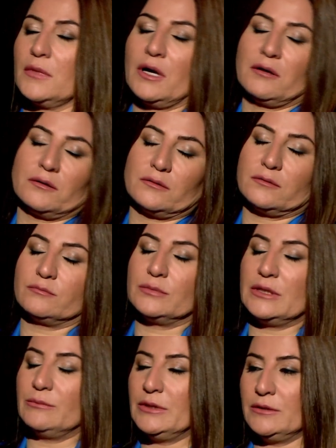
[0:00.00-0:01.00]
آه،
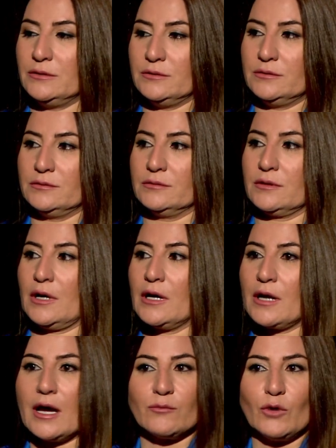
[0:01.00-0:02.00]

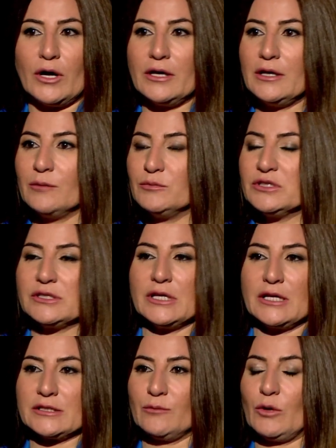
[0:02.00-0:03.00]
بقرار معين
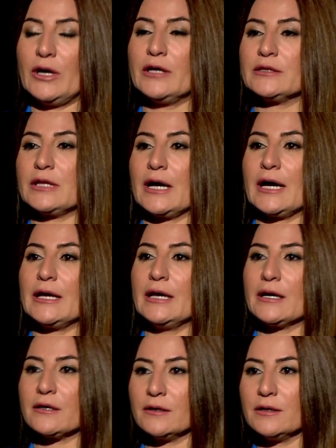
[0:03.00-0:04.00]
بسياسه معينه تغير